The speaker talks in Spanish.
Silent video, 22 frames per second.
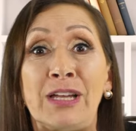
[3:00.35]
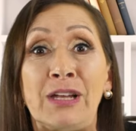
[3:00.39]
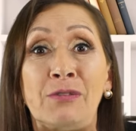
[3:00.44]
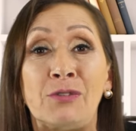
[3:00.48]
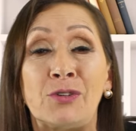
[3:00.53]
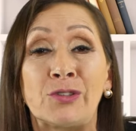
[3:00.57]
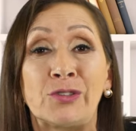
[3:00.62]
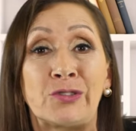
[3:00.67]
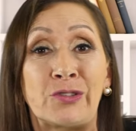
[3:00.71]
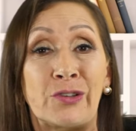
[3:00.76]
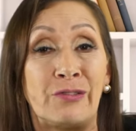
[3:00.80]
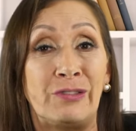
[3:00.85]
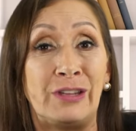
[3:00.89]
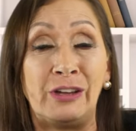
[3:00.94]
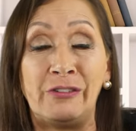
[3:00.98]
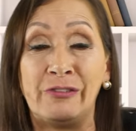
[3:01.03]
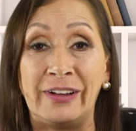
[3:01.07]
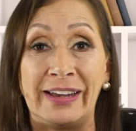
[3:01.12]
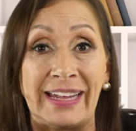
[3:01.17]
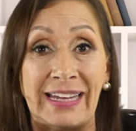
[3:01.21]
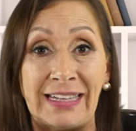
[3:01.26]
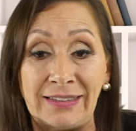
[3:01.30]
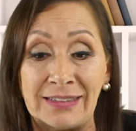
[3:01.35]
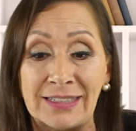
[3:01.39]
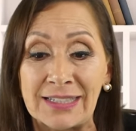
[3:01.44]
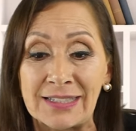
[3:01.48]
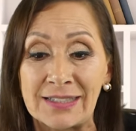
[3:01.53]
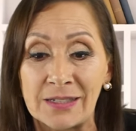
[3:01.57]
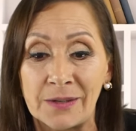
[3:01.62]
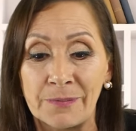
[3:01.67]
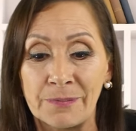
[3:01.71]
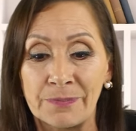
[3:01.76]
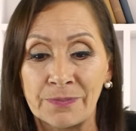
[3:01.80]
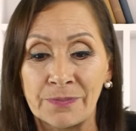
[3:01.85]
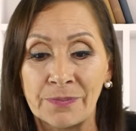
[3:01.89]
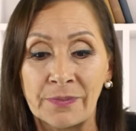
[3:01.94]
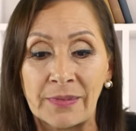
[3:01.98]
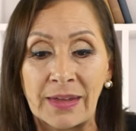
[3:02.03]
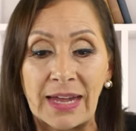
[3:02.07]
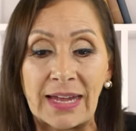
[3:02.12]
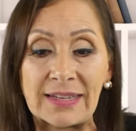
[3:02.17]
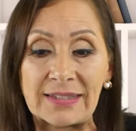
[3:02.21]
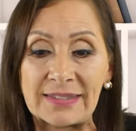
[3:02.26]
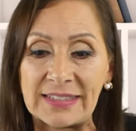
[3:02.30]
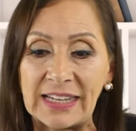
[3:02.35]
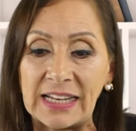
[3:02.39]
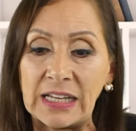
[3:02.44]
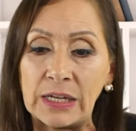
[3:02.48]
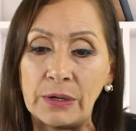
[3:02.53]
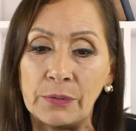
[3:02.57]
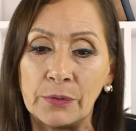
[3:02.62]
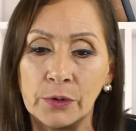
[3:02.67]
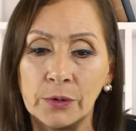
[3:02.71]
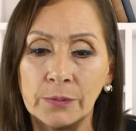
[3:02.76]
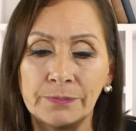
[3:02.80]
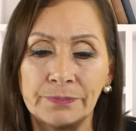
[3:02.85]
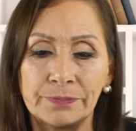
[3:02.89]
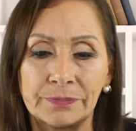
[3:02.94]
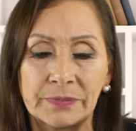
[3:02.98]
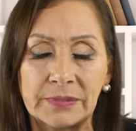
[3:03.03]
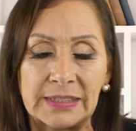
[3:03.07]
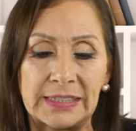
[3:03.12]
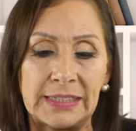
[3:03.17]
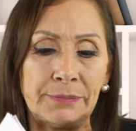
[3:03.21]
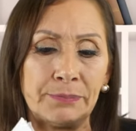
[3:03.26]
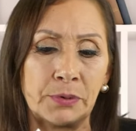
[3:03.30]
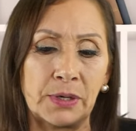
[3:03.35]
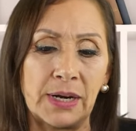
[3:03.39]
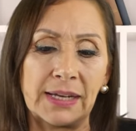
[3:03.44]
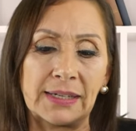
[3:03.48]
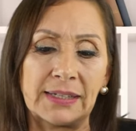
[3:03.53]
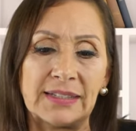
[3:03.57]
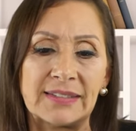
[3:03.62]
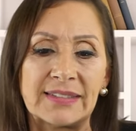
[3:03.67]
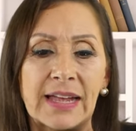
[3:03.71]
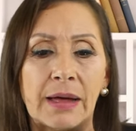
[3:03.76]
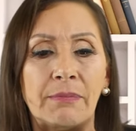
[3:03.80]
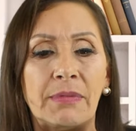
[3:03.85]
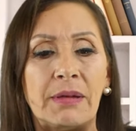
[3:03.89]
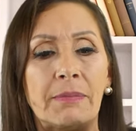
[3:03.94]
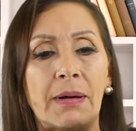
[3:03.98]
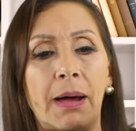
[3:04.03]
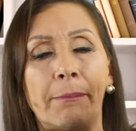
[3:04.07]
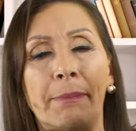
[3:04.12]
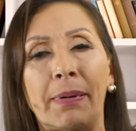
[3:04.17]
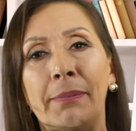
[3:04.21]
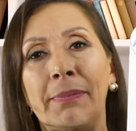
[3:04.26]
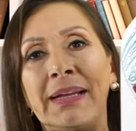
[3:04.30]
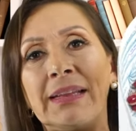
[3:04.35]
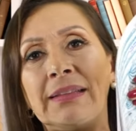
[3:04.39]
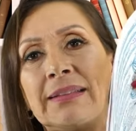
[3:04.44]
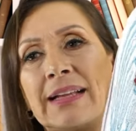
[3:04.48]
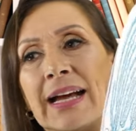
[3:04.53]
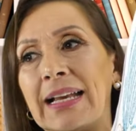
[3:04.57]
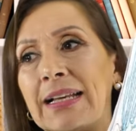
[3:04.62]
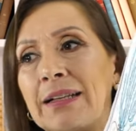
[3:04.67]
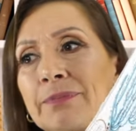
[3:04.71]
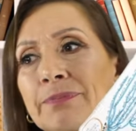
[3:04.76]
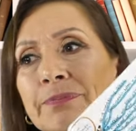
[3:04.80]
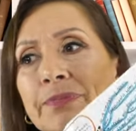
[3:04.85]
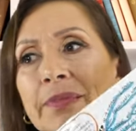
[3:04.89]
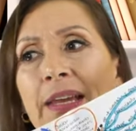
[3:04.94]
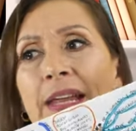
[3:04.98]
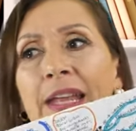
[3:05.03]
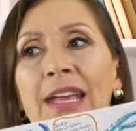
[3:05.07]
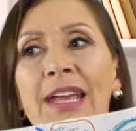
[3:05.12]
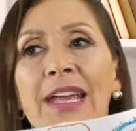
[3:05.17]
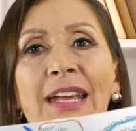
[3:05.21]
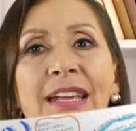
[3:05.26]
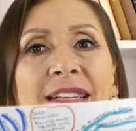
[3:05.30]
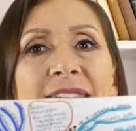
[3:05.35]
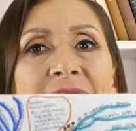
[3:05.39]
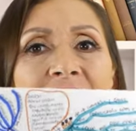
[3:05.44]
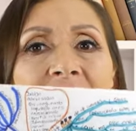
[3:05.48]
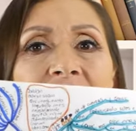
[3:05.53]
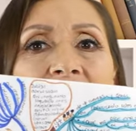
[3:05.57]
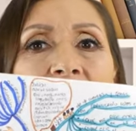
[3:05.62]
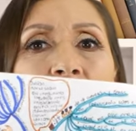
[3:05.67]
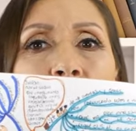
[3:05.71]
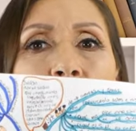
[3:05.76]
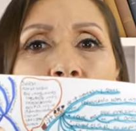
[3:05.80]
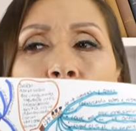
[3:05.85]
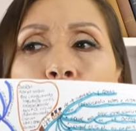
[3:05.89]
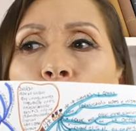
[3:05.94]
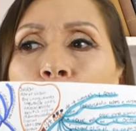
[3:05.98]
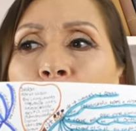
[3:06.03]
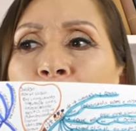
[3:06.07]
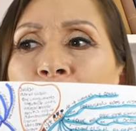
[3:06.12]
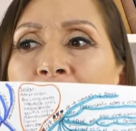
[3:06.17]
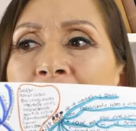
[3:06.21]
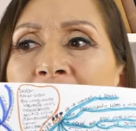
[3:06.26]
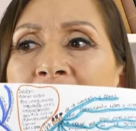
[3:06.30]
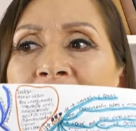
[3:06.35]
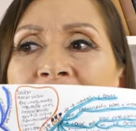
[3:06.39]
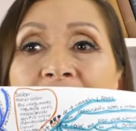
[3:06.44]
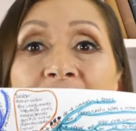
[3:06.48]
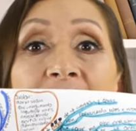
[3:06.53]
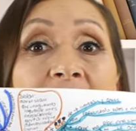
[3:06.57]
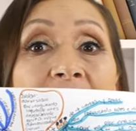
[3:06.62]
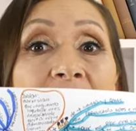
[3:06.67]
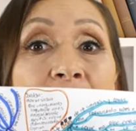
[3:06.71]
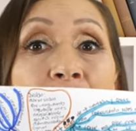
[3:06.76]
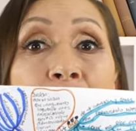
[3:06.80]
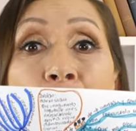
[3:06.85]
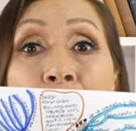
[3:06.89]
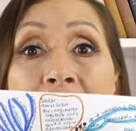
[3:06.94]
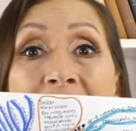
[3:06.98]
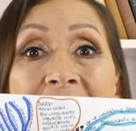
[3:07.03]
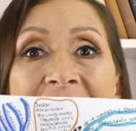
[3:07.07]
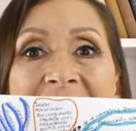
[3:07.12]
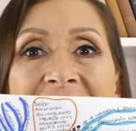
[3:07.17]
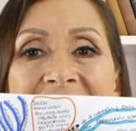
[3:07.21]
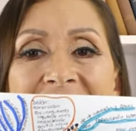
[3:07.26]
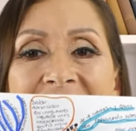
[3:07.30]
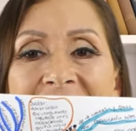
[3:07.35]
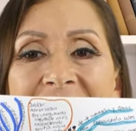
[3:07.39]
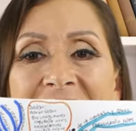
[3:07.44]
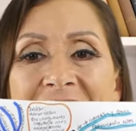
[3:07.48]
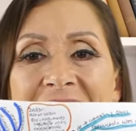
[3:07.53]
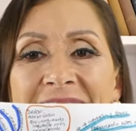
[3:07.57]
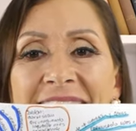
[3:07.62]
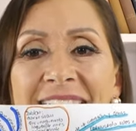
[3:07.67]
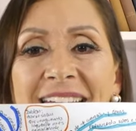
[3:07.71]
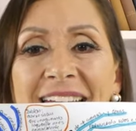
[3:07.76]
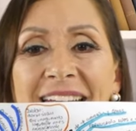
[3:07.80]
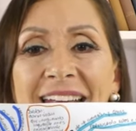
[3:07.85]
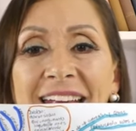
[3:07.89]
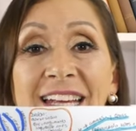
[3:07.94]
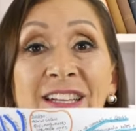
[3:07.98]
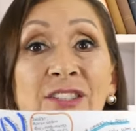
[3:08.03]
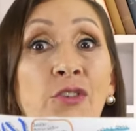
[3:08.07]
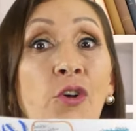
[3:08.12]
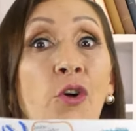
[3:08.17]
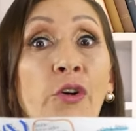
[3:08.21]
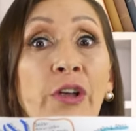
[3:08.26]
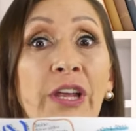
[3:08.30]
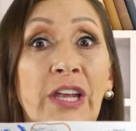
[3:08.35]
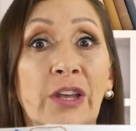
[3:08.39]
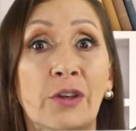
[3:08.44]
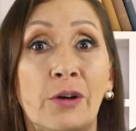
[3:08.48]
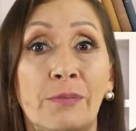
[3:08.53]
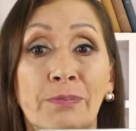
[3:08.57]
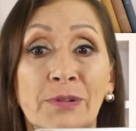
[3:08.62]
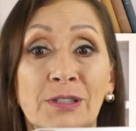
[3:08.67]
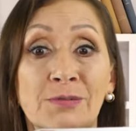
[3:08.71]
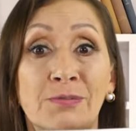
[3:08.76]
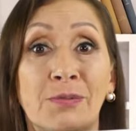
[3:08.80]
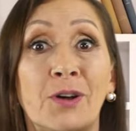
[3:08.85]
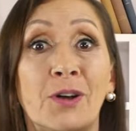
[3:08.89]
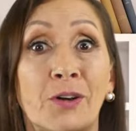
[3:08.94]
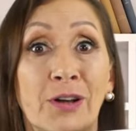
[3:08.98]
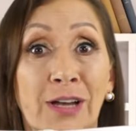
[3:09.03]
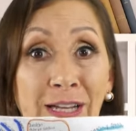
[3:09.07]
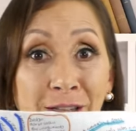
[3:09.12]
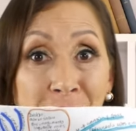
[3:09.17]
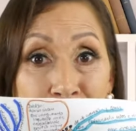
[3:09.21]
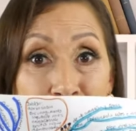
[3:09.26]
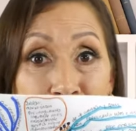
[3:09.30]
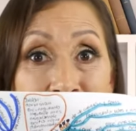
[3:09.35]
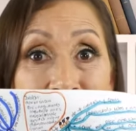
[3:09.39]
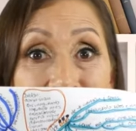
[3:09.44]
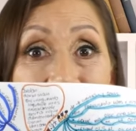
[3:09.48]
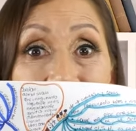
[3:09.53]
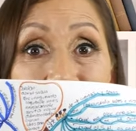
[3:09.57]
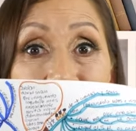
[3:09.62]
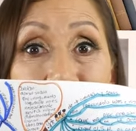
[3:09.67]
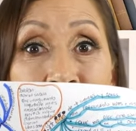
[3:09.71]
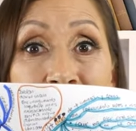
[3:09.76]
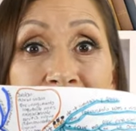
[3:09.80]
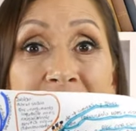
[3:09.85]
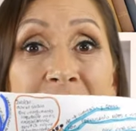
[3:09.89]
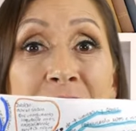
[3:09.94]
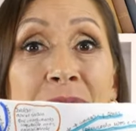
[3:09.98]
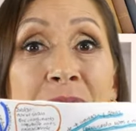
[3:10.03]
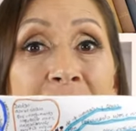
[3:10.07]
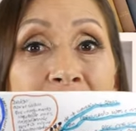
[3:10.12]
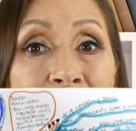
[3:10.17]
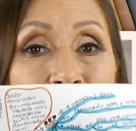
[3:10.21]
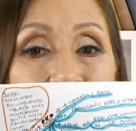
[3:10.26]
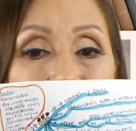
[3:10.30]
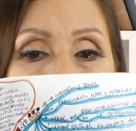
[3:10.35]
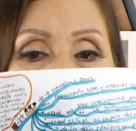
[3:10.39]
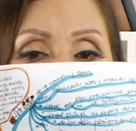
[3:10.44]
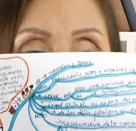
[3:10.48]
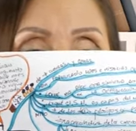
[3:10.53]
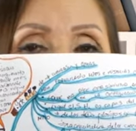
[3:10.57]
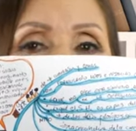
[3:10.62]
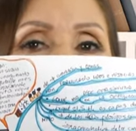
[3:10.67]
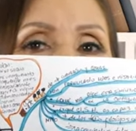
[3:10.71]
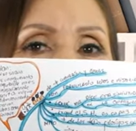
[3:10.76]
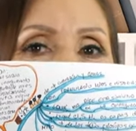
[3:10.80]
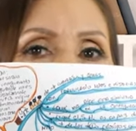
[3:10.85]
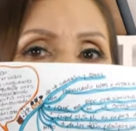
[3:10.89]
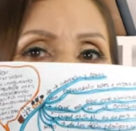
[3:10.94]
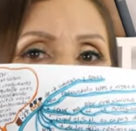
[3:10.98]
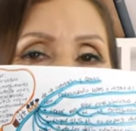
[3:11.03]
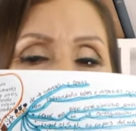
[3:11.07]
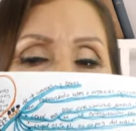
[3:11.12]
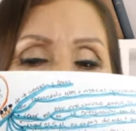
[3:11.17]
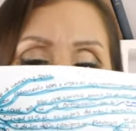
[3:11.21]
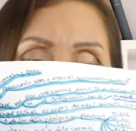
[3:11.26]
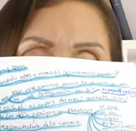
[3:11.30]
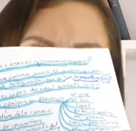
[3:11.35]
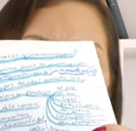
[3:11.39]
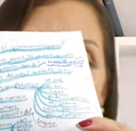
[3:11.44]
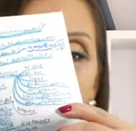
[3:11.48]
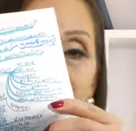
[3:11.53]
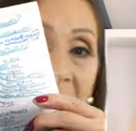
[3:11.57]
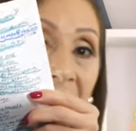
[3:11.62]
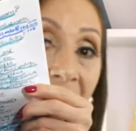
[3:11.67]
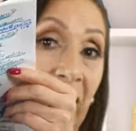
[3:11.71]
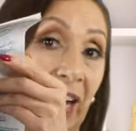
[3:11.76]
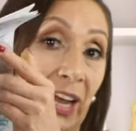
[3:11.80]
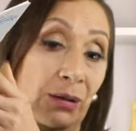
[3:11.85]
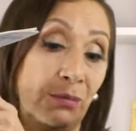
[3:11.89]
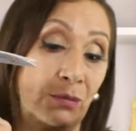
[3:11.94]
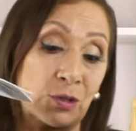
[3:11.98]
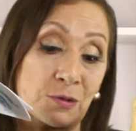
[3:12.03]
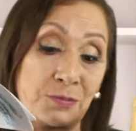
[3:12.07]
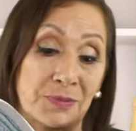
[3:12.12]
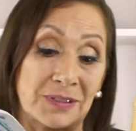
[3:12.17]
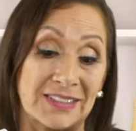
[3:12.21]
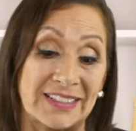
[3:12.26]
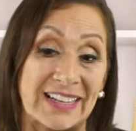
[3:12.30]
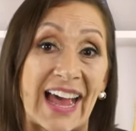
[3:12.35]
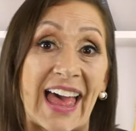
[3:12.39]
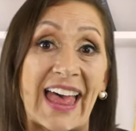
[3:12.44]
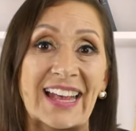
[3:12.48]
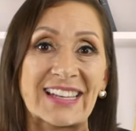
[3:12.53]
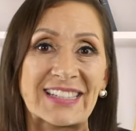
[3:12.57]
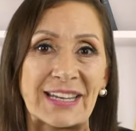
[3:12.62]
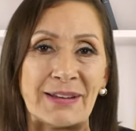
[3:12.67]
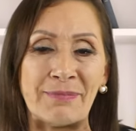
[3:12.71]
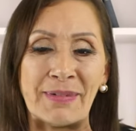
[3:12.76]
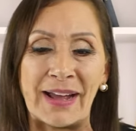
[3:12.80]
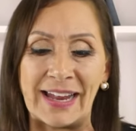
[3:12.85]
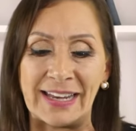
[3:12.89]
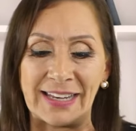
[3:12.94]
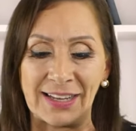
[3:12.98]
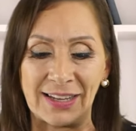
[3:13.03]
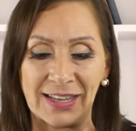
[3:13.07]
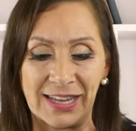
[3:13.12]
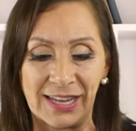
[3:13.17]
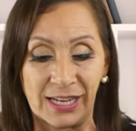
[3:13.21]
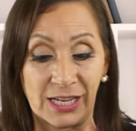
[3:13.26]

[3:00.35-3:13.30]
libros diferentes. Este libro, ¿sí? por aquí está mi mapa mental, este libro eh, fue eh, escogido pues por los lectores de alto rendimiento, ellos escogen los libros que leemos pues cada semana